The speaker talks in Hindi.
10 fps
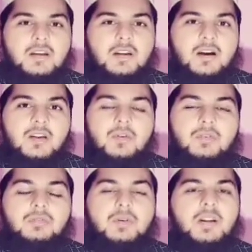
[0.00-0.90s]
कर रहा लोग
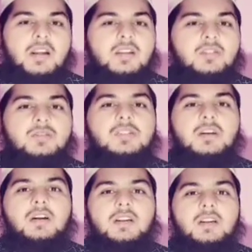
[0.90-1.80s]
उसको हटाने की
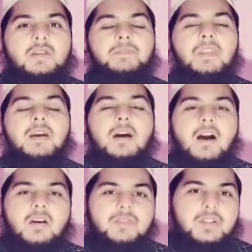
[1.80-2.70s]
कोशिश कर रहे हैं
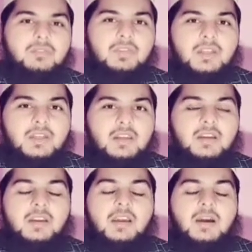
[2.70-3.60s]
आप वीडियो देखें